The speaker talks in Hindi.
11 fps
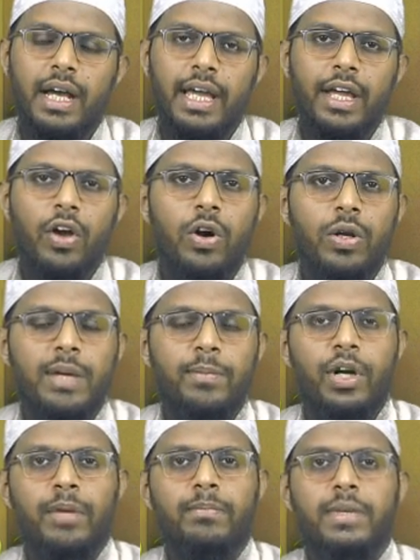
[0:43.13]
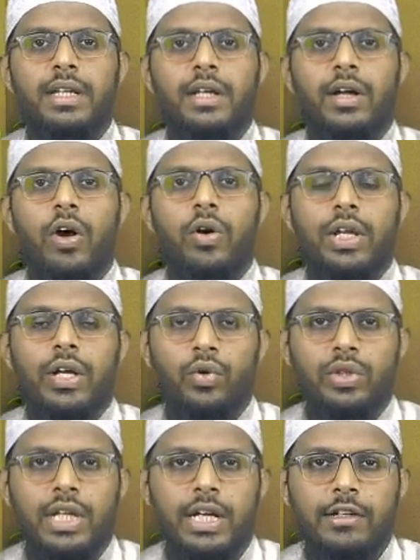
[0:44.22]
है कौल मोहम्मद कौल
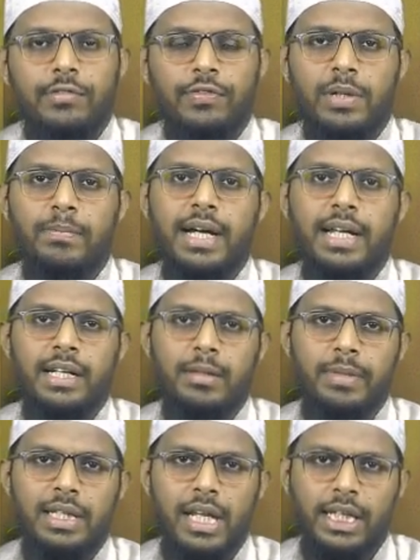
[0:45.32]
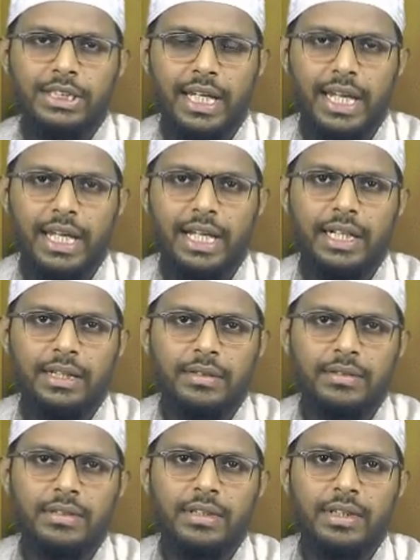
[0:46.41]
खुदा फरमान न बदला जाएगा
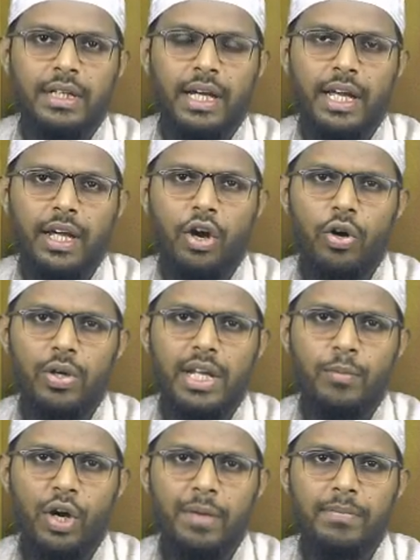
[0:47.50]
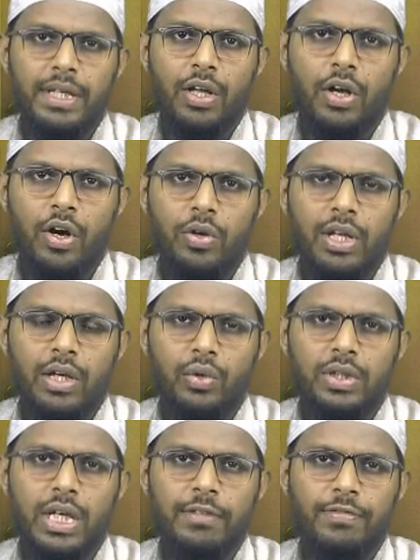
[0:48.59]
है कौल मोहम्मद कौल
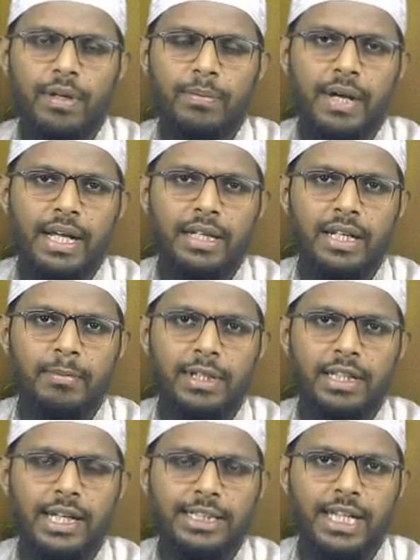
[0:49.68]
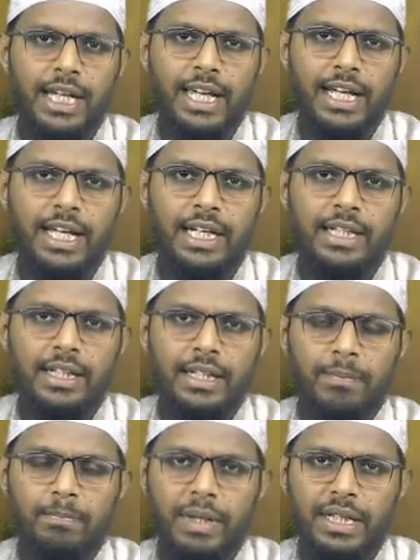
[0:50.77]
खुदा फरमान न बदला जाएगा
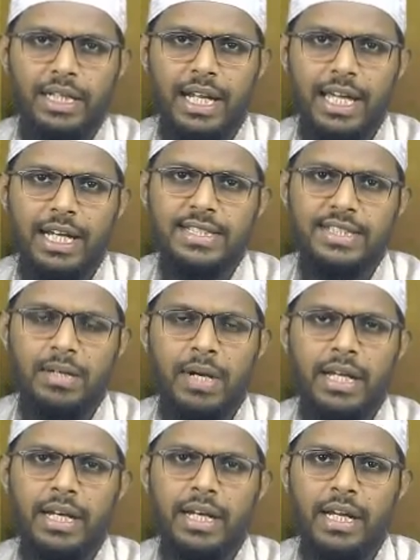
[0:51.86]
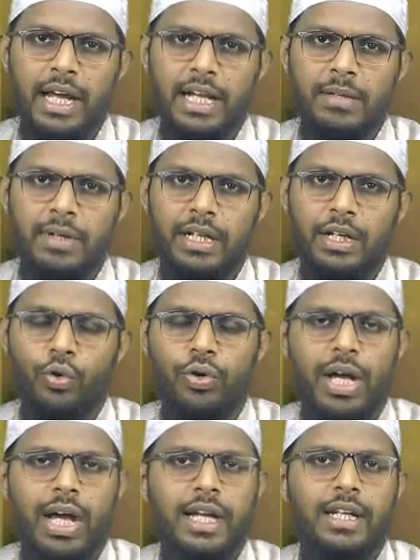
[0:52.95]
बदलेगा ज़माना लाख मगर
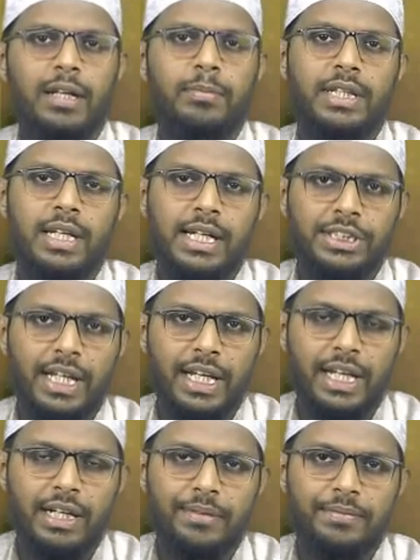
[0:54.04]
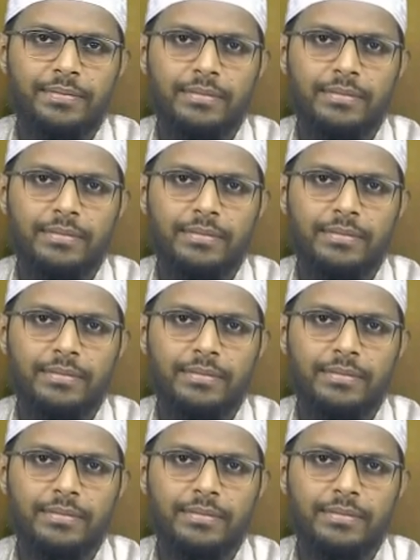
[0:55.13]
क़ुरान न बदला जाएगा